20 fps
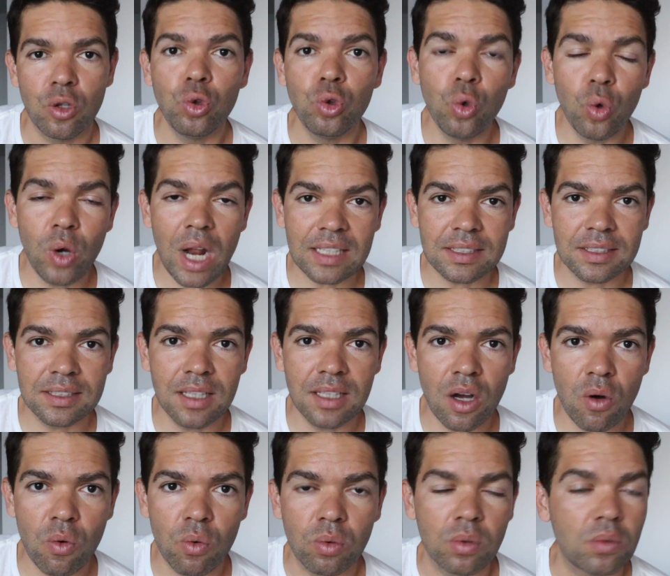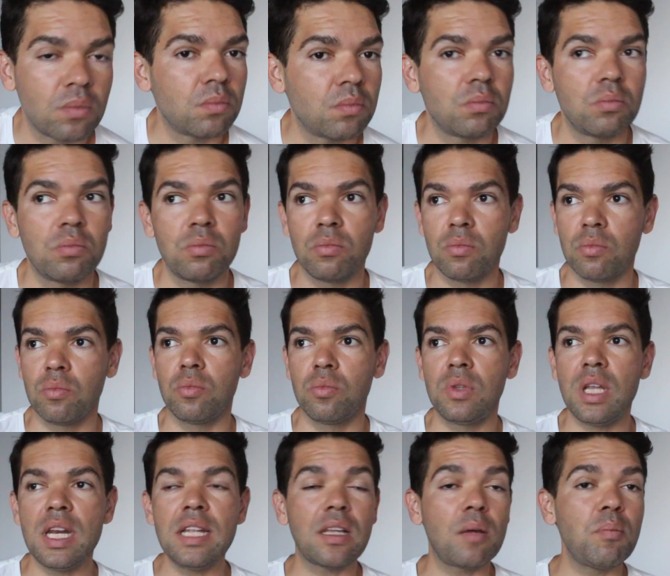duração
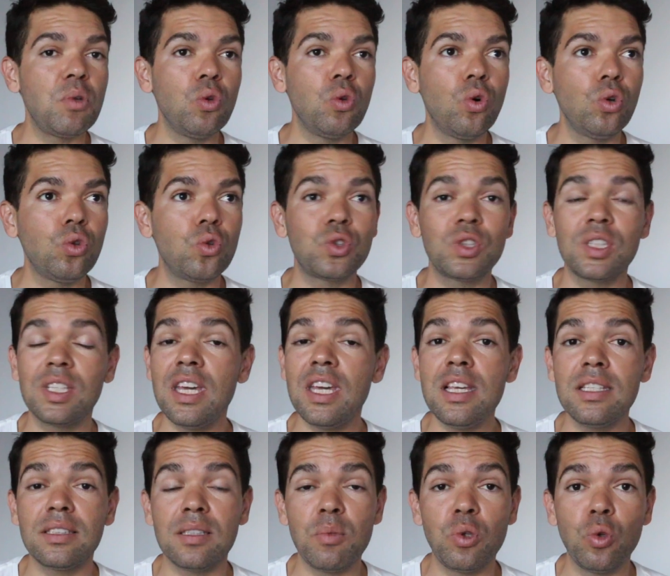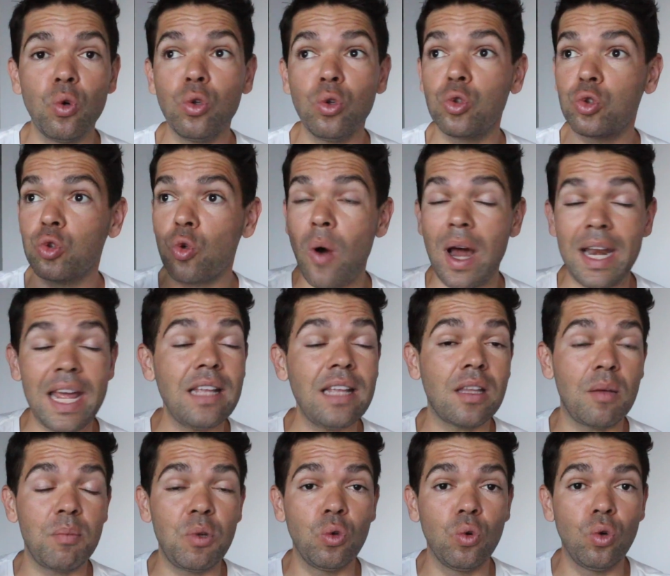30 minutos, 15 minutos,
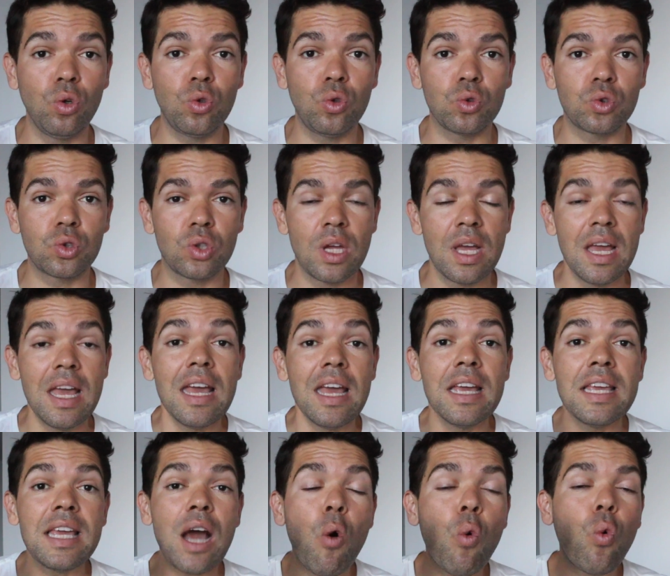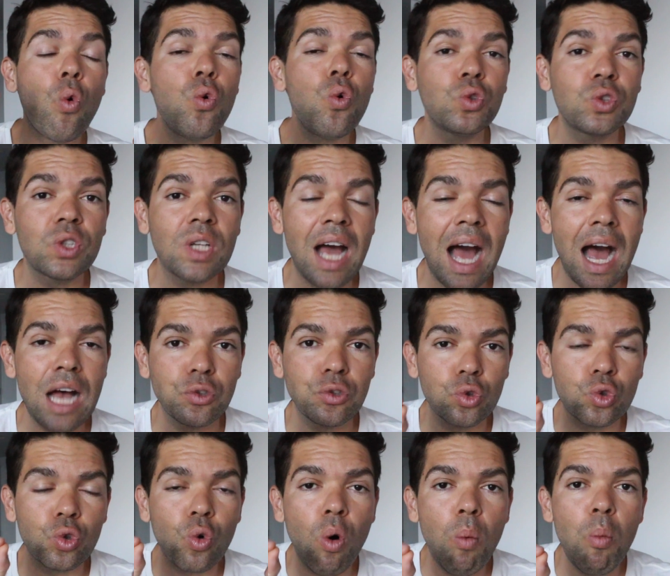40 minutos. Em alguns
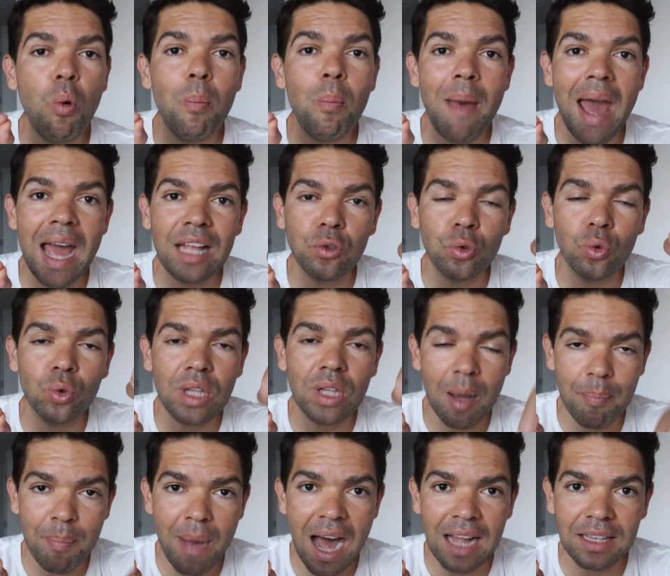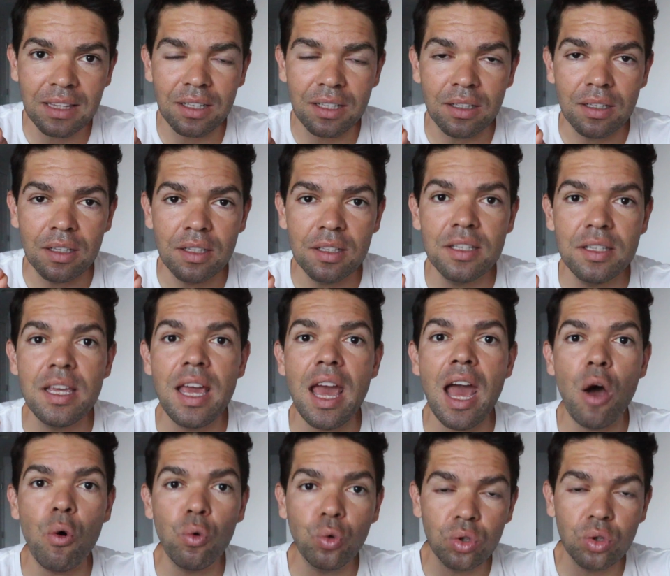casos, como o método Tabata, que
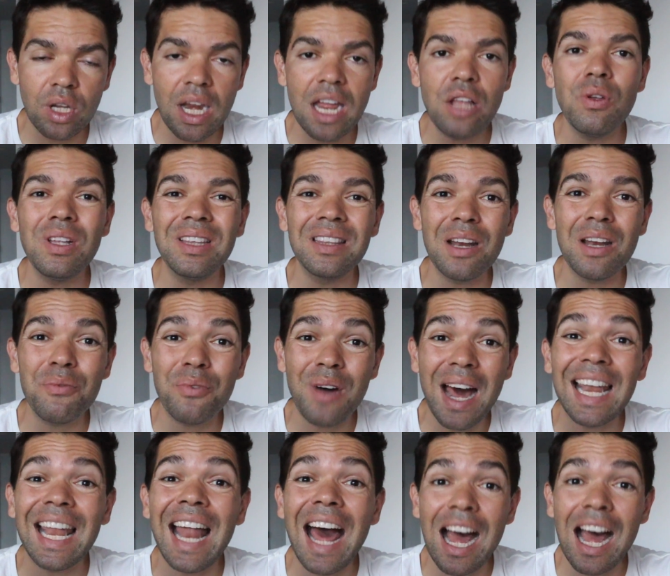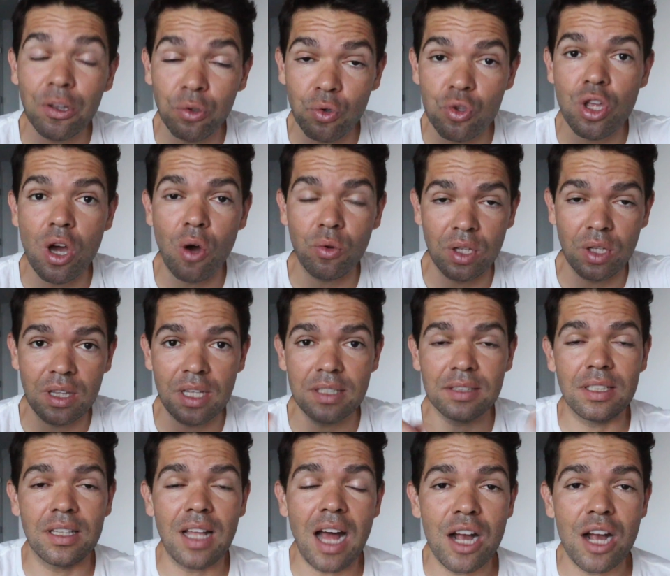é um treino intervalado de alta
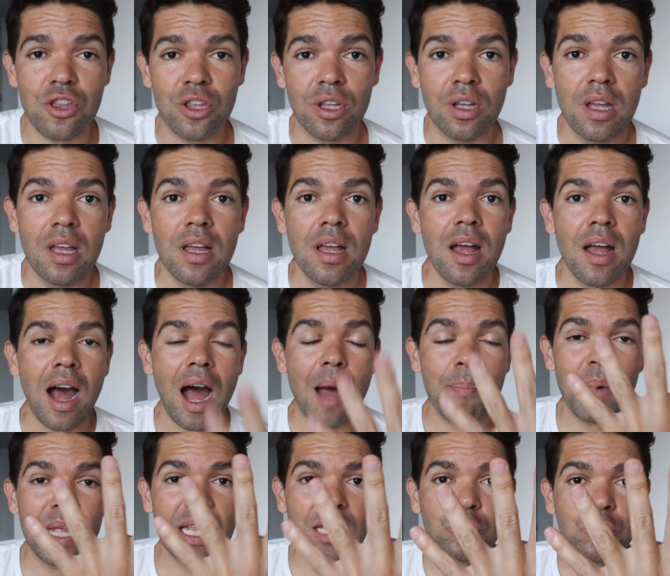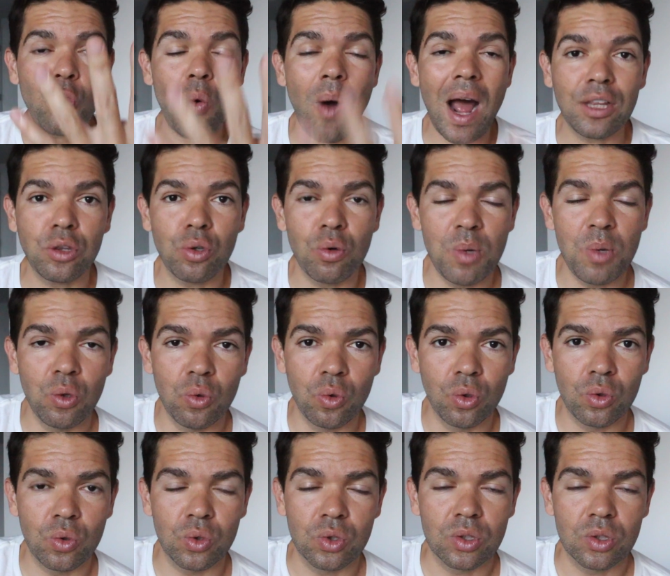intensidade, apenas 4
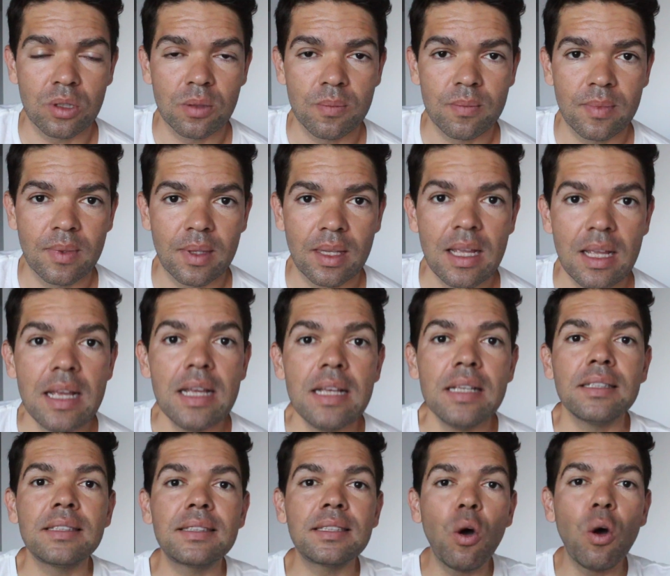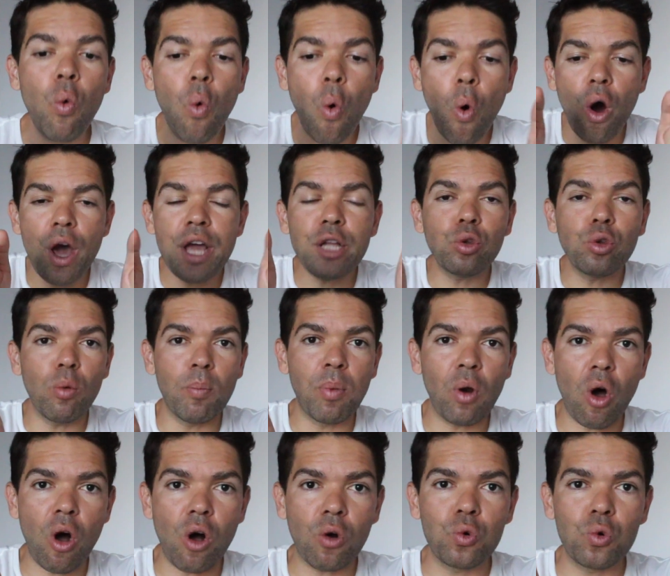minutos. São 8
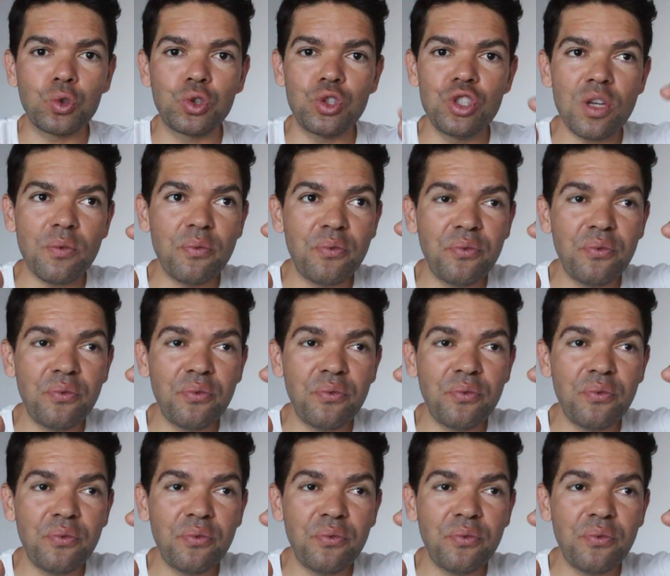blocos de